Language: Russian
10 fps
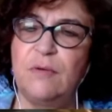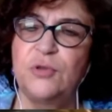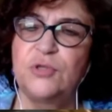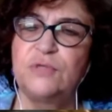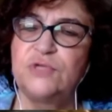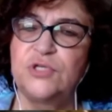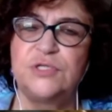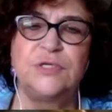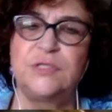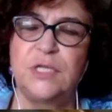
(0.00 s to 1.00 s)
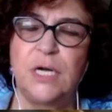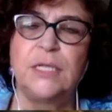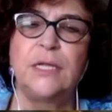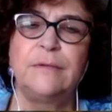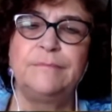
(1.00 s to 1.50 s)
вопросов жизни
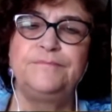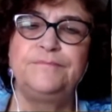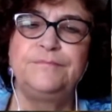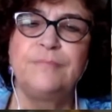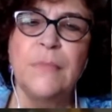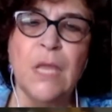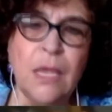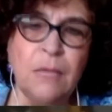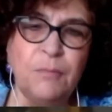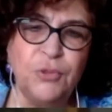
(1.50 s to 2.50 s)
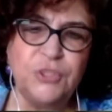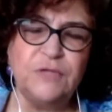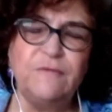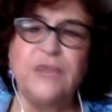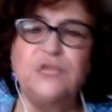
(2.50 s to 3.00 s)
страны.
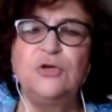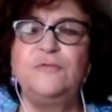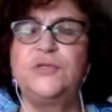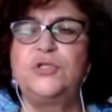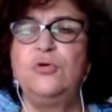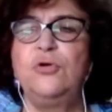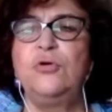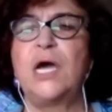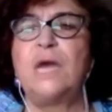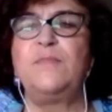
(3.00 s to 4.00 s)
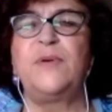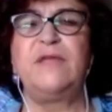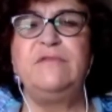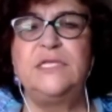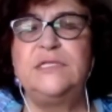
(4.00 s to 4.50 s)
Путин войдет в историю как
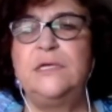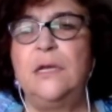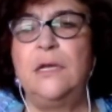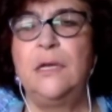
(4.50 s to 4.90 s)
правитель,